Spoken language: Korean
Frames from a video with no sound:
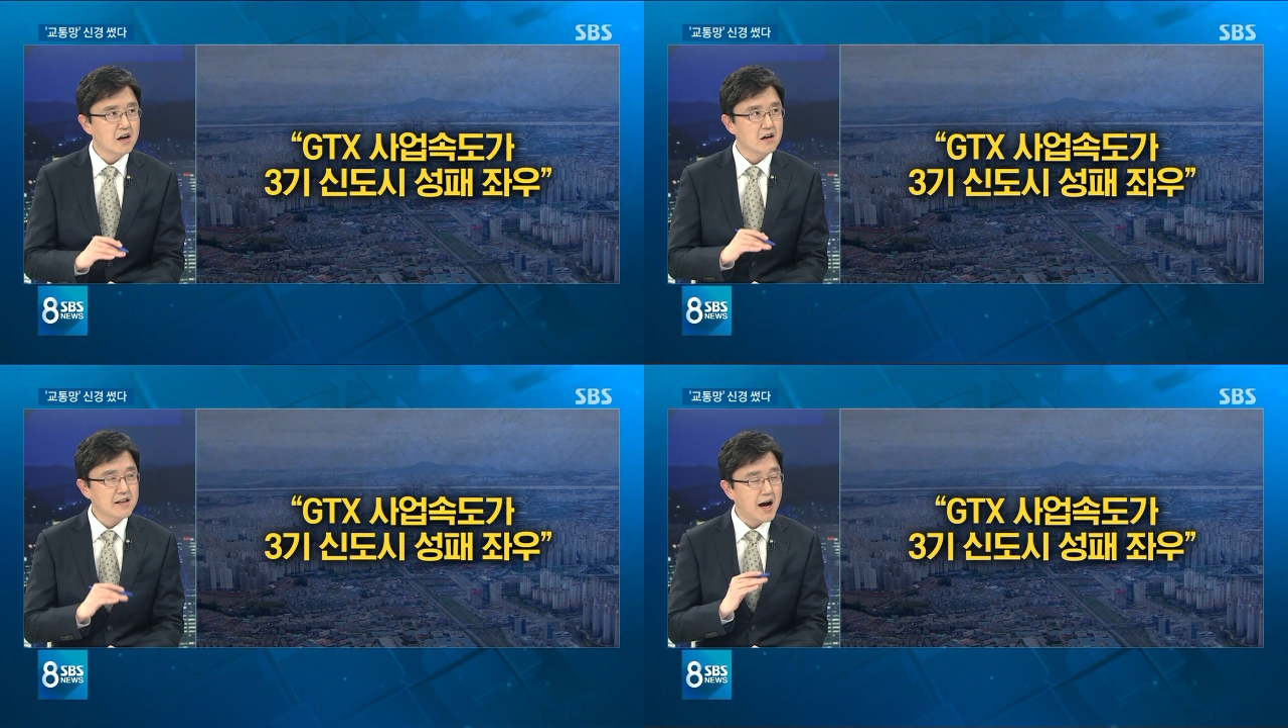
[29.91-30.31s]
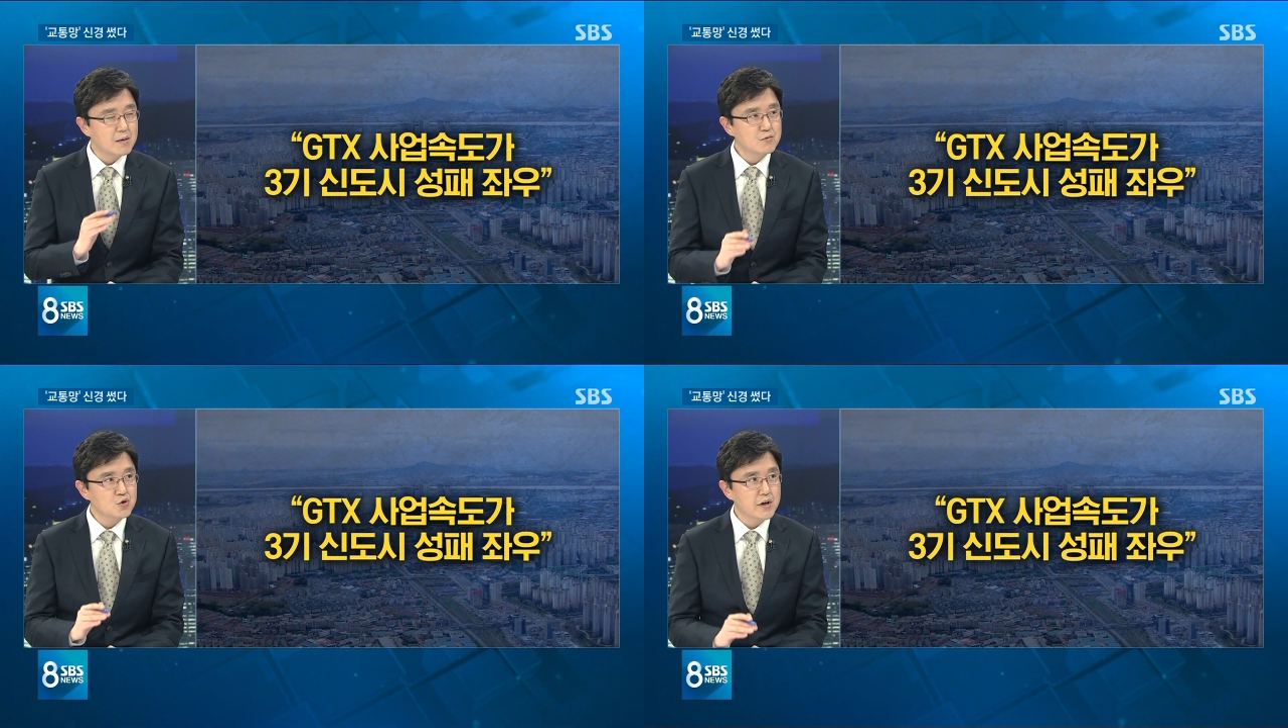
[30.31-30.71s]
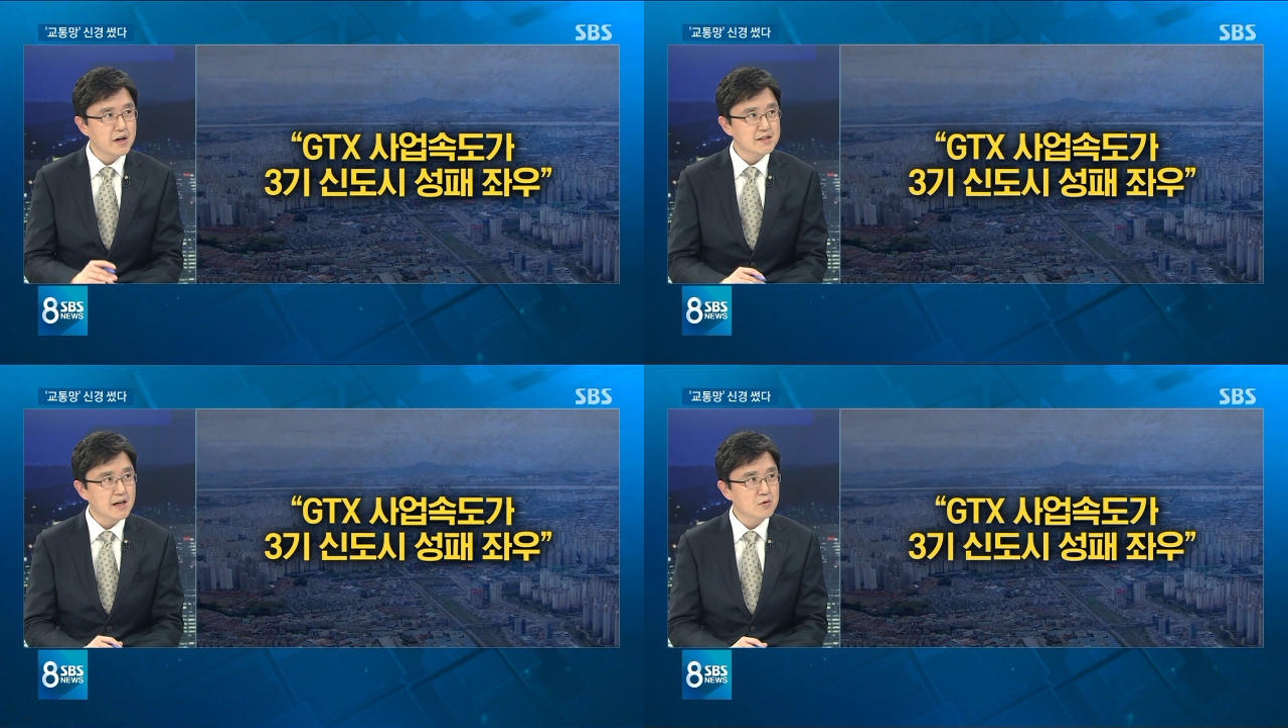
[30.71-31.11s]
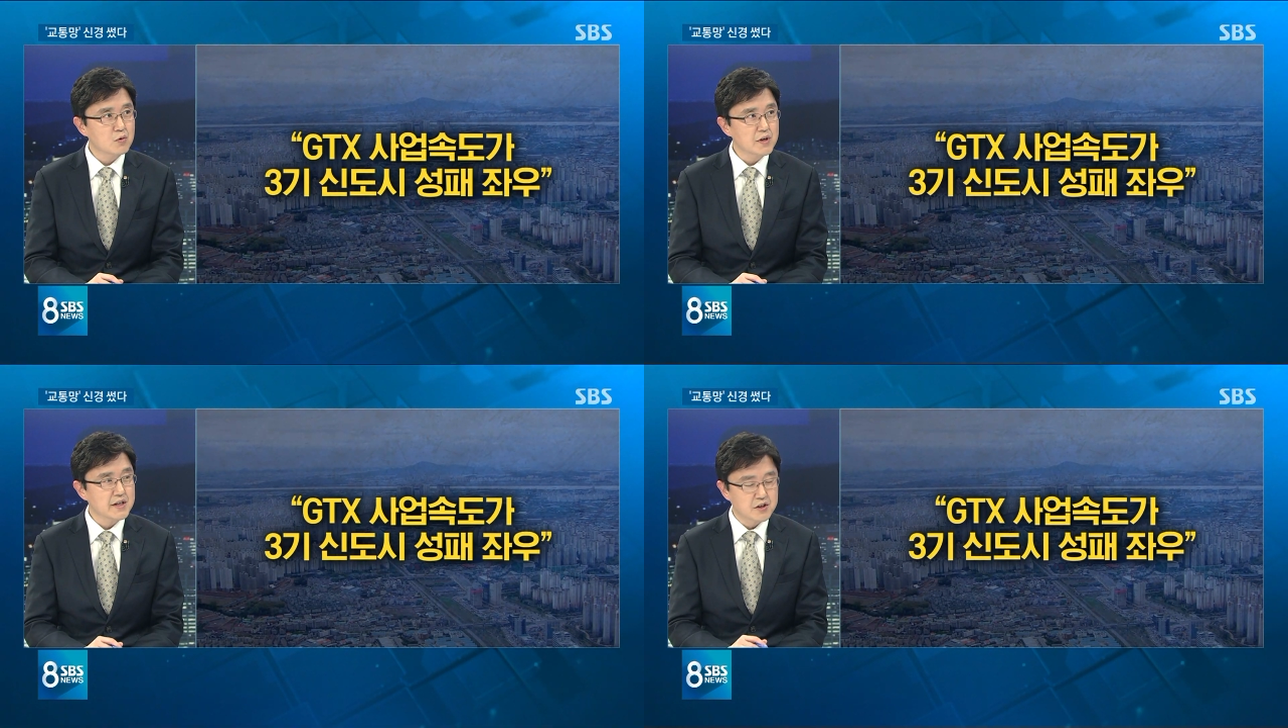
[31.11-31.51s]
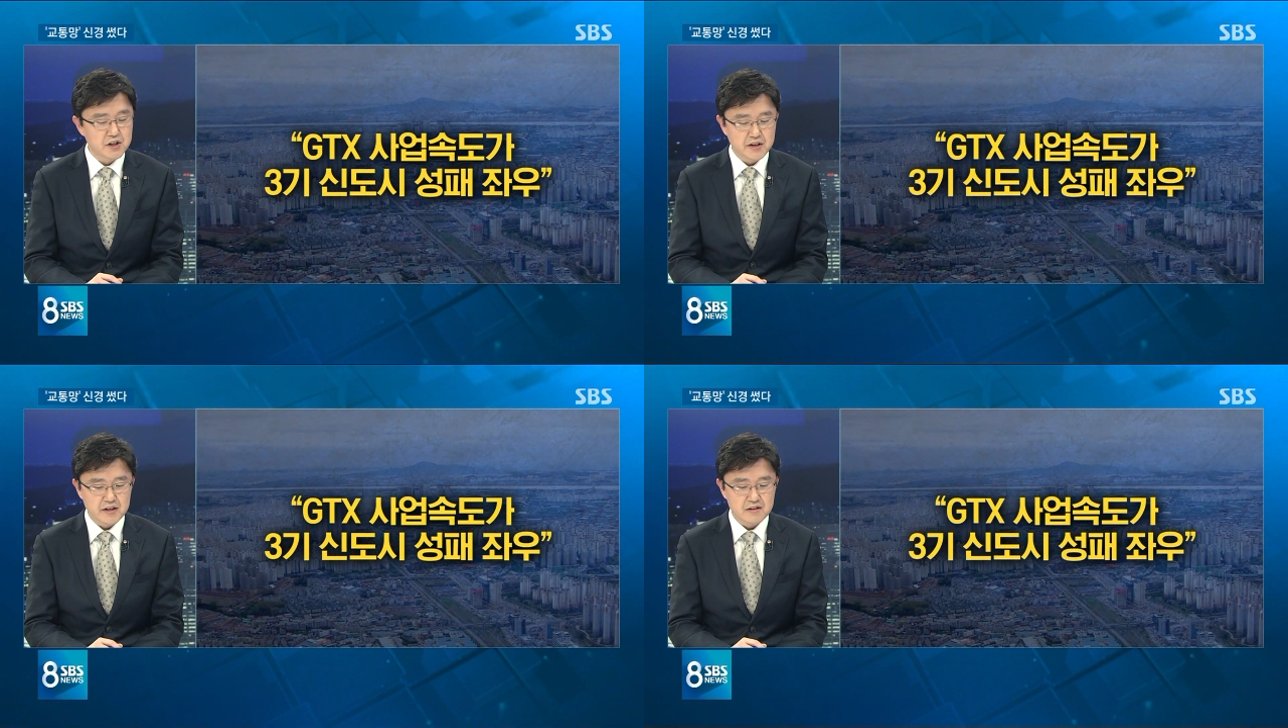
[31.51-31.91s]
다음 주에야 착공이 예정이
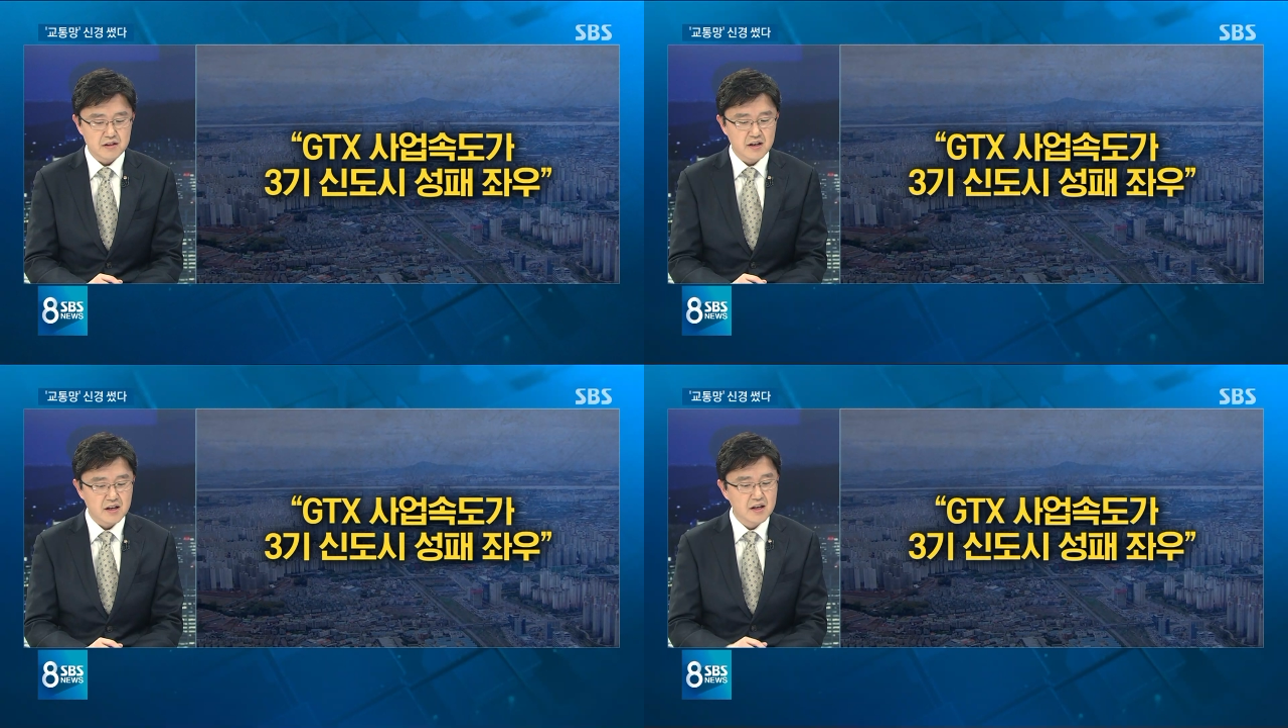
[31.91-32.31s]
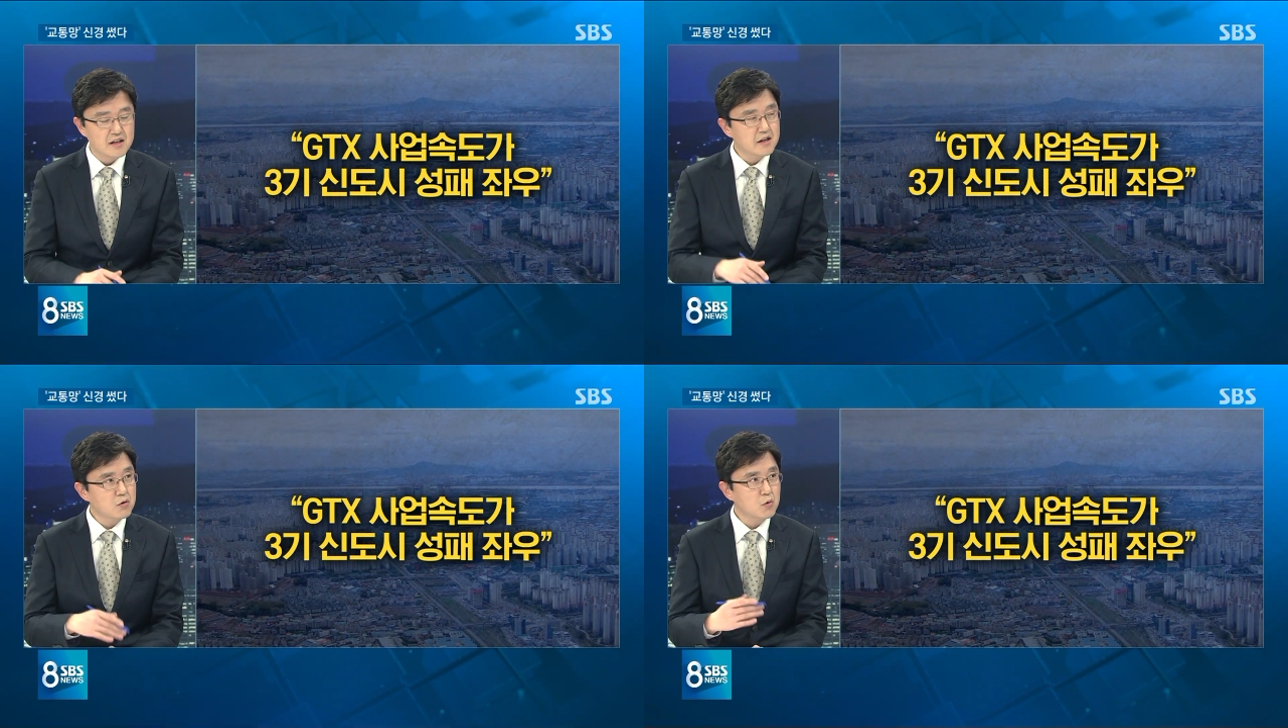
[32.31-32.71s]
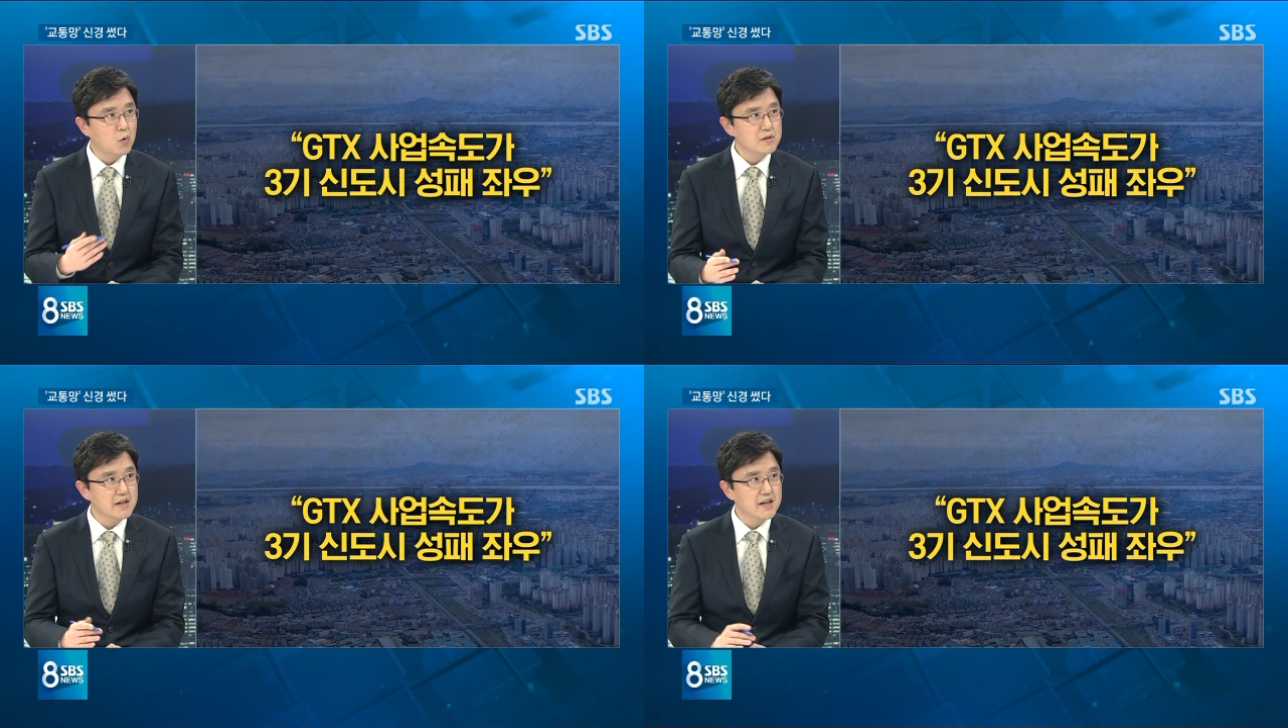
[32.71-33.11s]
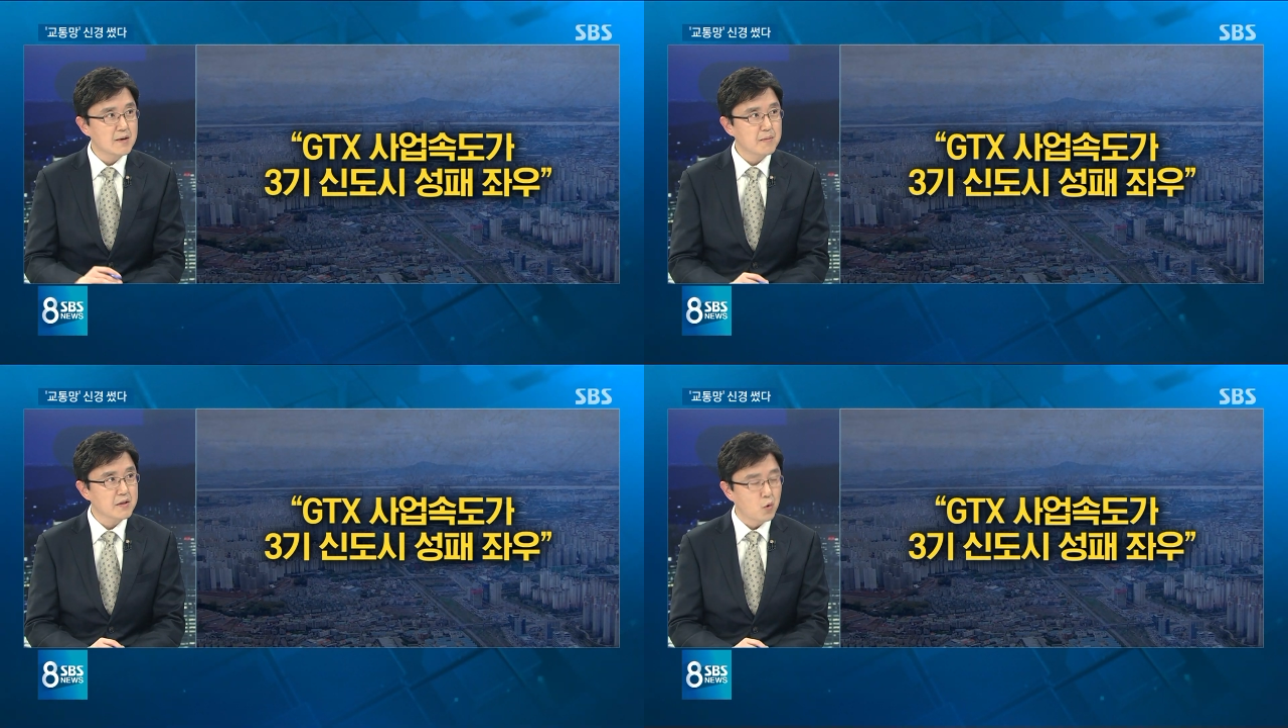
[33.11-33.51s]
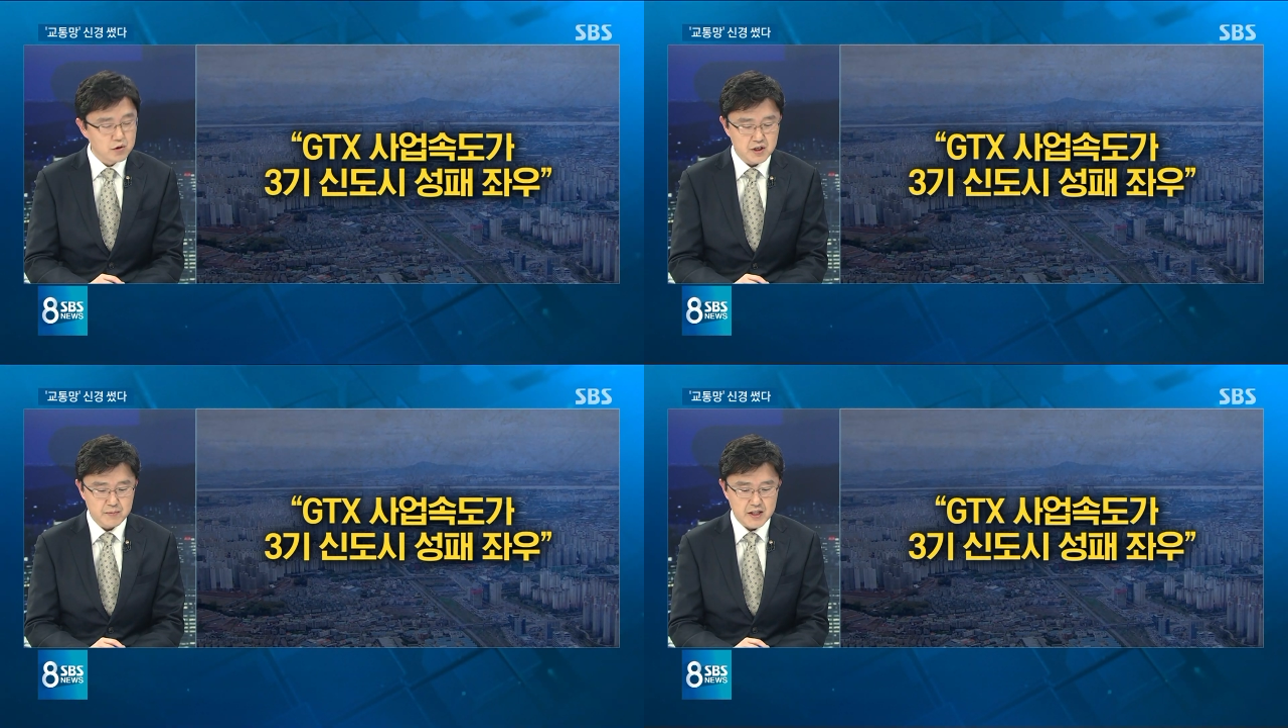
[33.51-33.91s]
돼 있는데 이게 또 공사 기간만
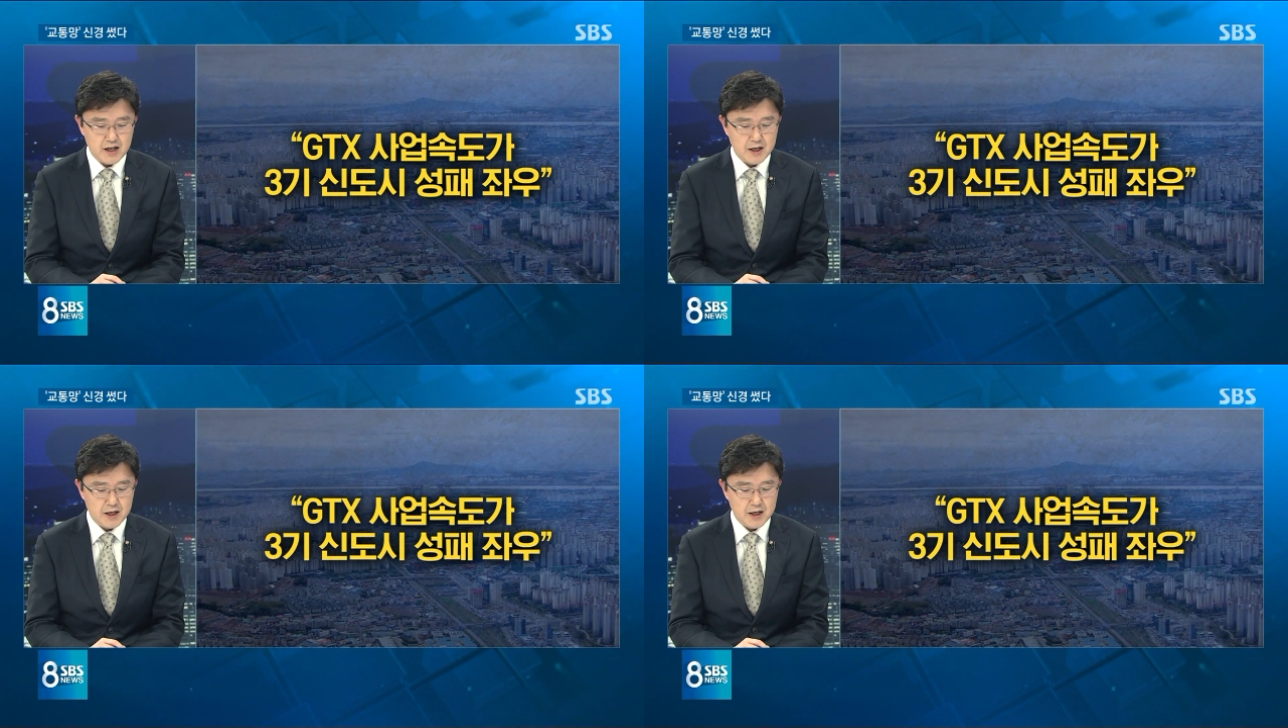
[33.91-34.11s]
5년입니다.